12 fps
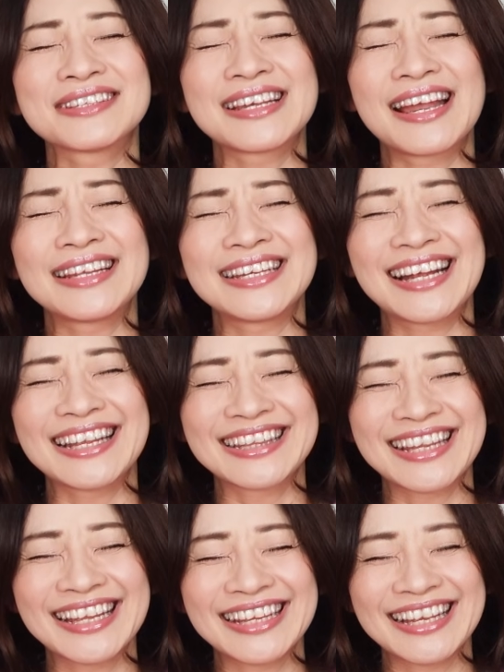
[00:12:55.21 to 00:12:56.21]
生になっ
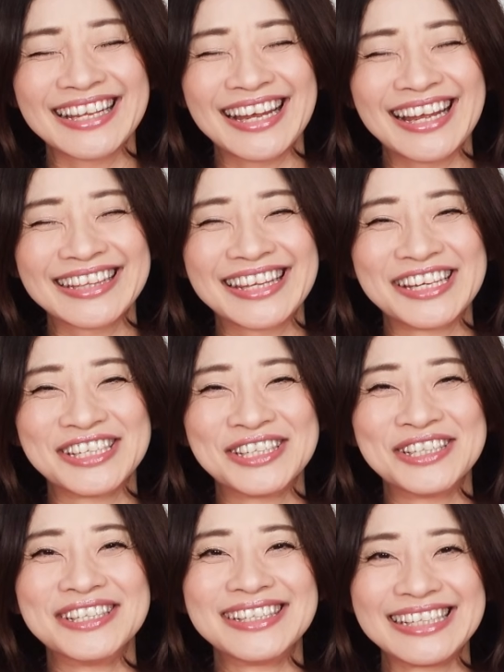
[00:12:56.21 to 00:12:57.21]
たんだなって
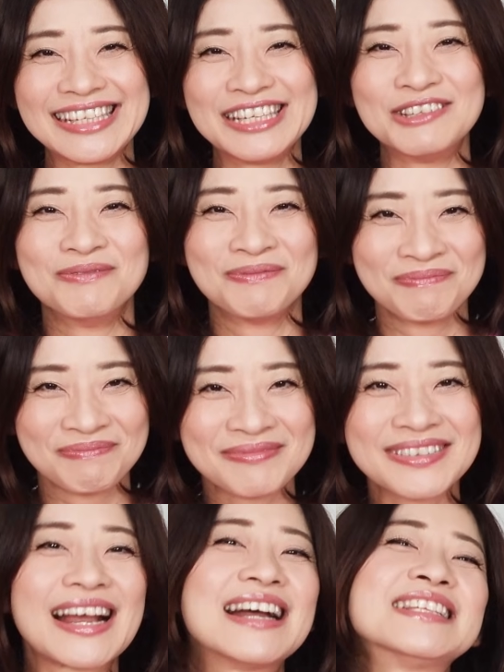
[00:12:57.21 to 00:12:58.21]
いう風
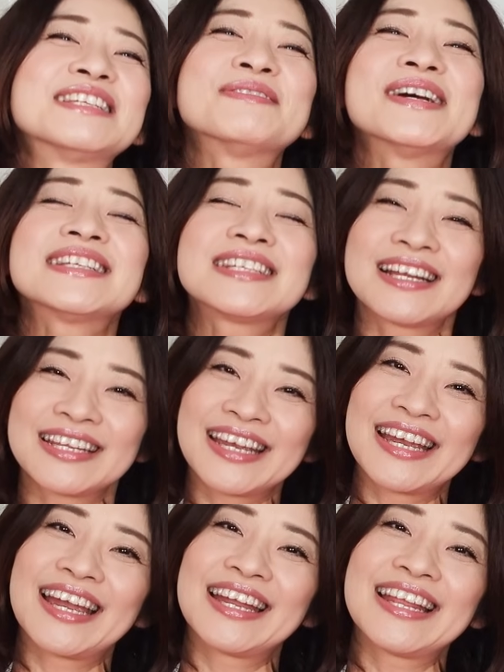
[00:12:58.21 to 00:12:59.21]
に、うん、感じました
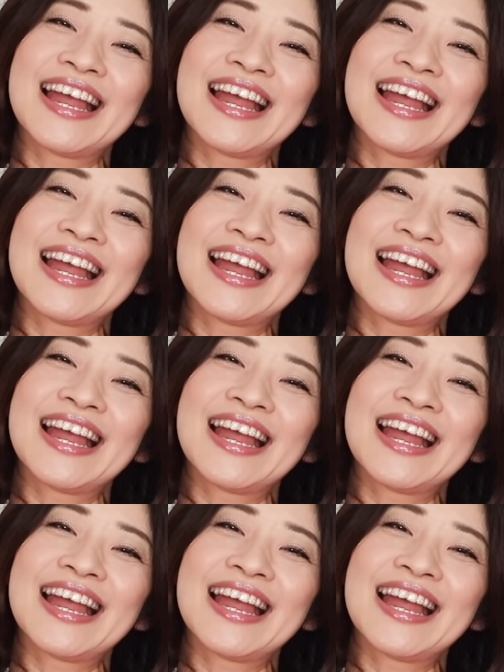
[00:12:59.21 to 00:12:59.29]
ね。